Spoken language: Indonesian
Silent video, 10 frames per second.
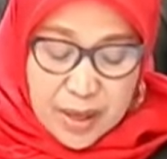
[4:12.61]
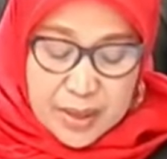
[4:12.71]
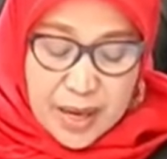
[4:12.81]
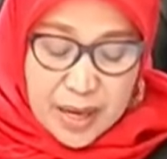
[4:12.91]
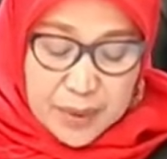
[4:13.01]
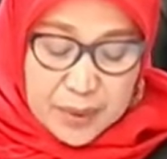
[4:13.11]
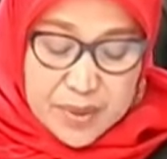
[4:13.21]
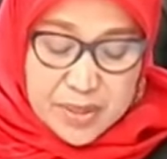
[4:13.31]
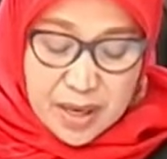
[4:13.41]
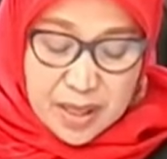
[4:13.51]
Dalam
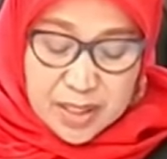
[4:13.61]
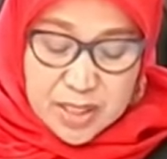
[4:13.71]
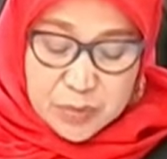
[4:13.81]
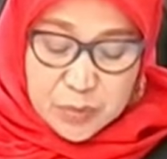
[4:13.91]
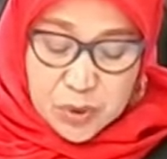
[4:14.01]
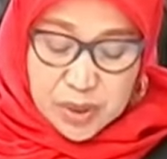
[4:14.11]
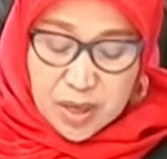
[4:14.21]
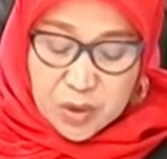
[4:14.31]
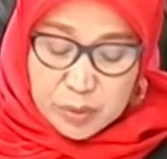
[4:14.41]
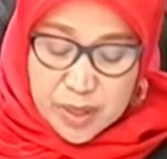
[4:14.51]
perbincangan tersebut,
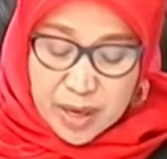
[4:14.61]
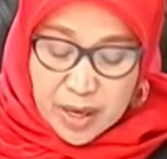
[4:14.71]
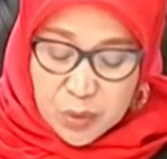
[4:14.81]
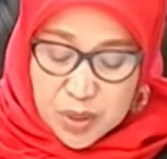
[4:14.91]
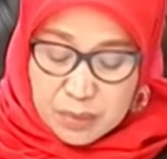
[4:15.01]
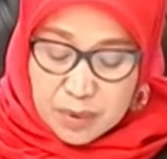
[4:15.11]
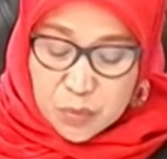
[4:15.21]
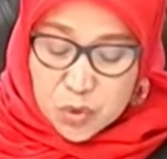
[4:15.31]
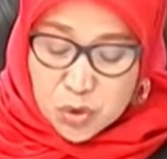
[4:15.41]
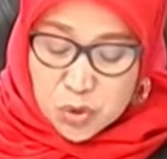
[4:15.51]
teradu merayu dan
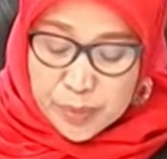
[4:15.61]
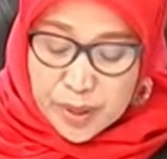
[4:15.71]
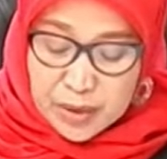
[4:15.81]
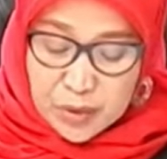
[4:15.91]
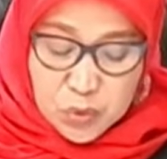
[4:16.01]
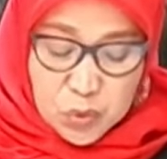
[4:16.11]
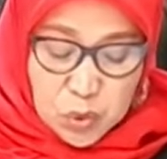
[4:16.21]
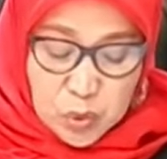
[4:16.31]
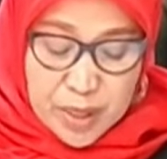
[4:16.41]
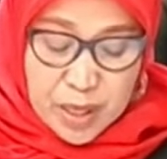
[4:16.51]
membujuk pengadu
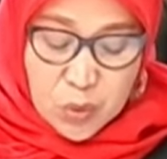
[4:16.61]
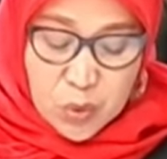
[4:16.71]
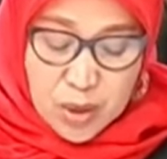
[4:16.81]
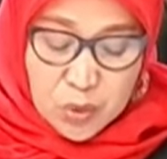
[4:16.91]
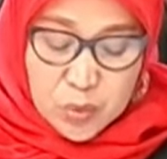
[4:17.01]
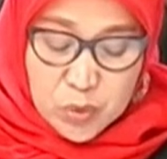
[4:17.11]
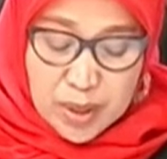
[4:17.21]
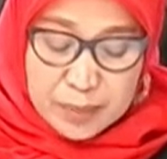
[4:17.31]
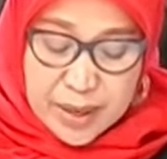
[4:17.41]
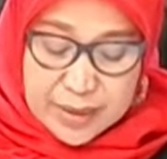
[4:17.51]
untuk melakukan
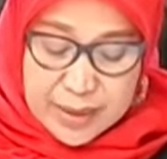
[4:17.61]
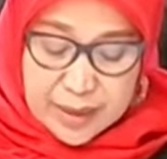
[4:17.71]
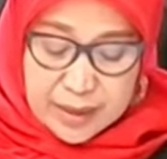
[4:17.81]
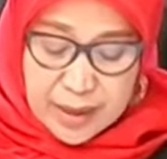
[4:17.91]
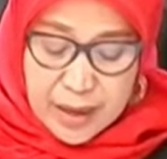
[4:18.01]
hubungan badan.